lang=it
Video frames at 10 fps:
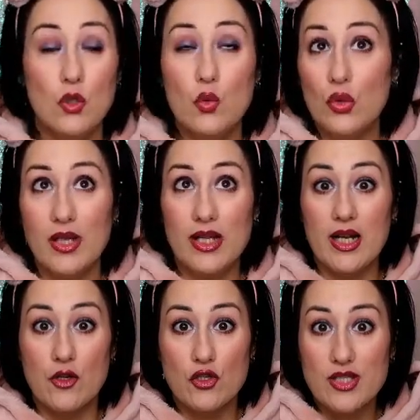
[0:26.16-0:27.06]
cura
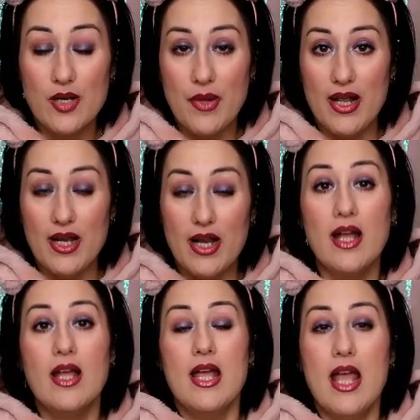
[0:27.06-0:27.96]
della nostra pelle
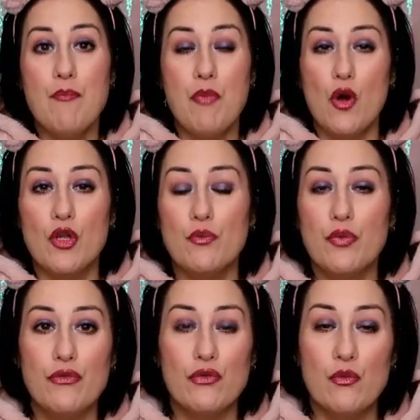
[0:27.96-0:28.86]
e poi un
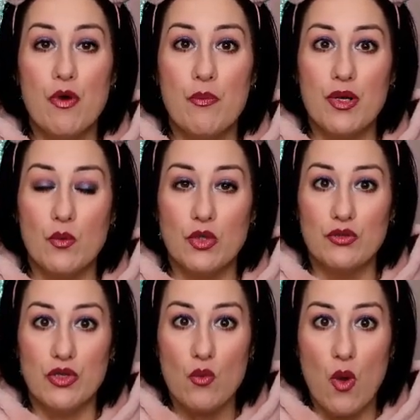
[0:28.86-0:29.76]
profumo per
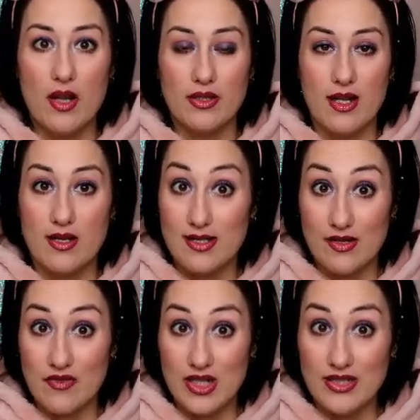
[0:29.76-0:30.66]
quanto riguarda
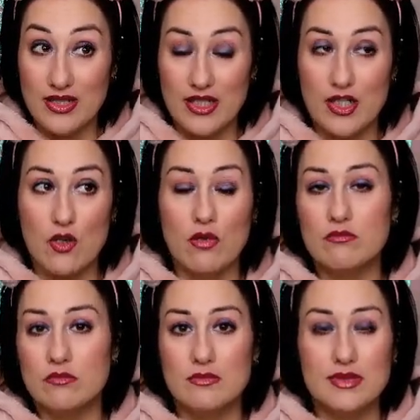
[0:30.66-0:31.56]
San Valentino.
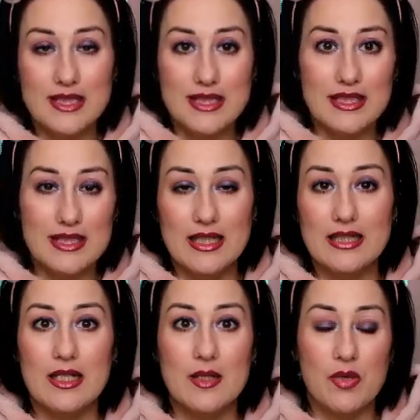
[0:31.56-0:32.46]
Mh, mm, state
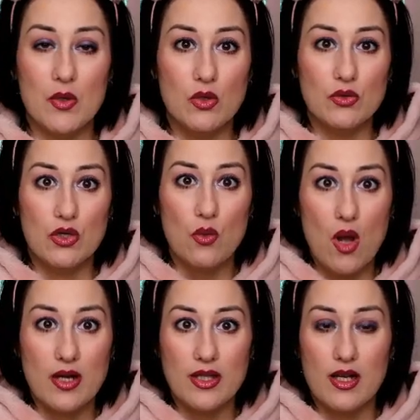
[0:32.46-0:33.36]
attente per quanto
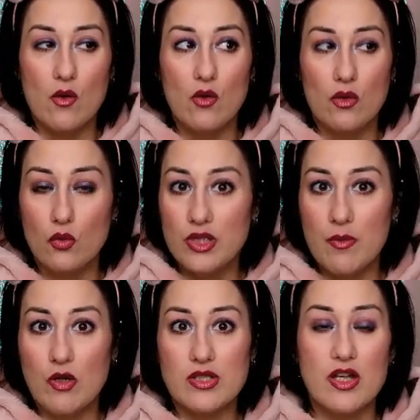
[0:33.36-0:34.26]
riguarda le,
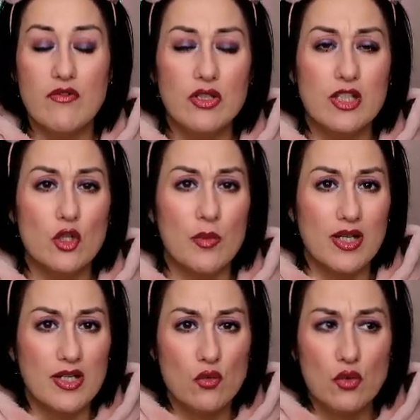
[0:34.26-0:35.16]
l'ultima cosa che vi ho detto
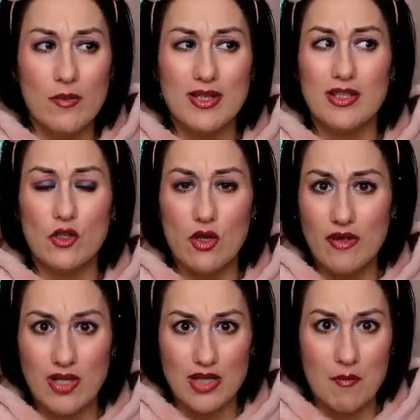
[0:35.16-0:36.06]
perché sicuramente non
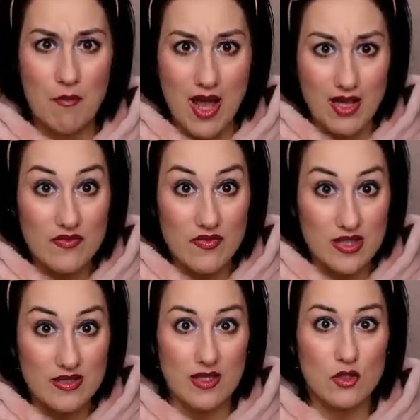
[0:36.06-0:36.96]
l'avete mai
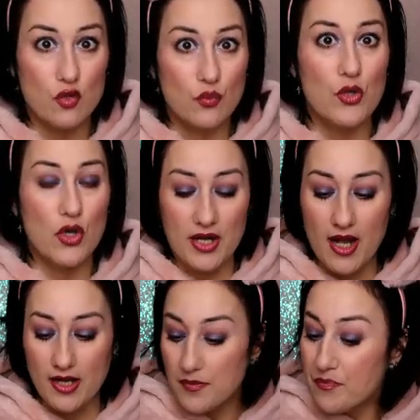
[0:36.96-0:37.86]
vista sul mio
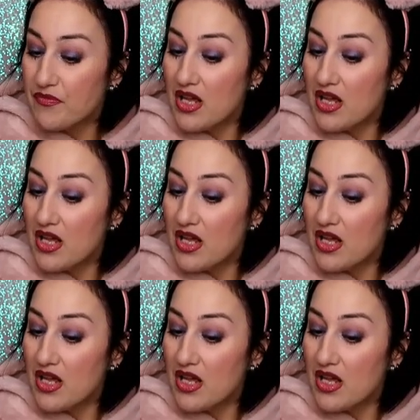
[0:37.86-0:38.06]
canale.